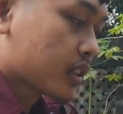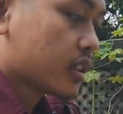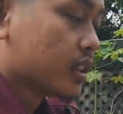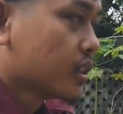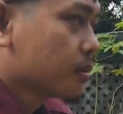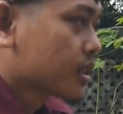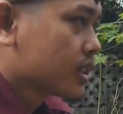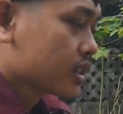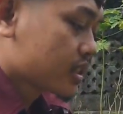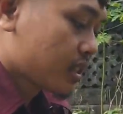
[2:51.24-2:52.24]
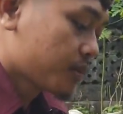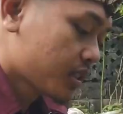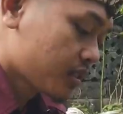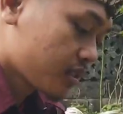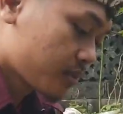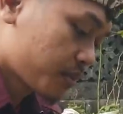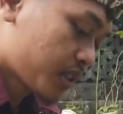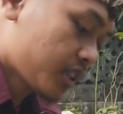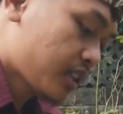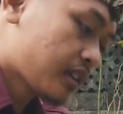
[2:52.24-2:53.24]
untuk yang ini berjenis kelamin
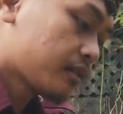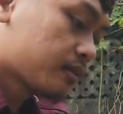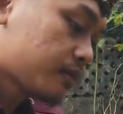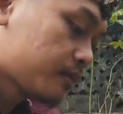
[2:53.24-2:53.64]
betina